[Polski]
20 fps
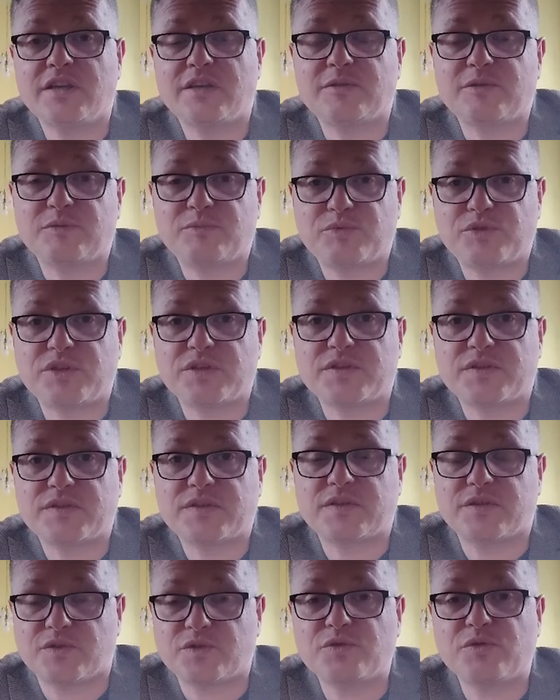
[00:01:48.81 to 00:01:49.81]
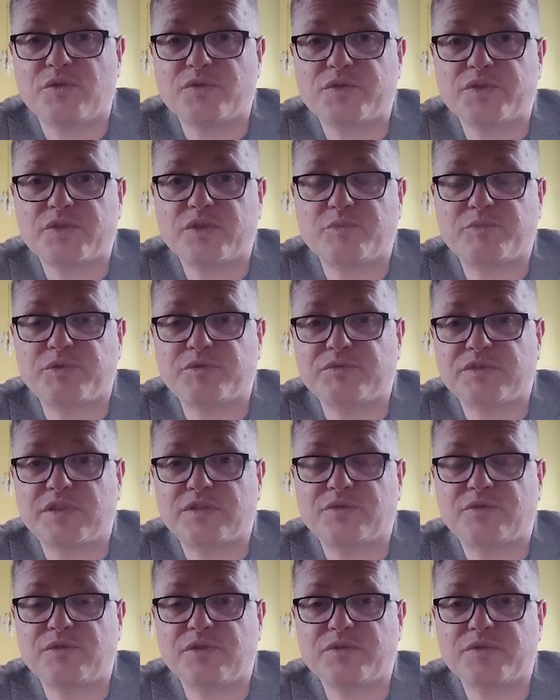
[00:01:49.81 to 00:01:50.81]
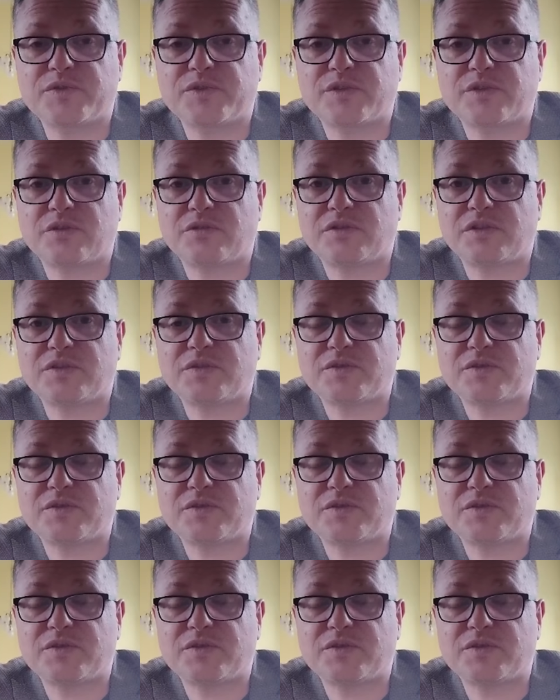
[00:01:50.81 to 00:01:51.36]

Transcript: y, przez suchą stopą na drugą stronę.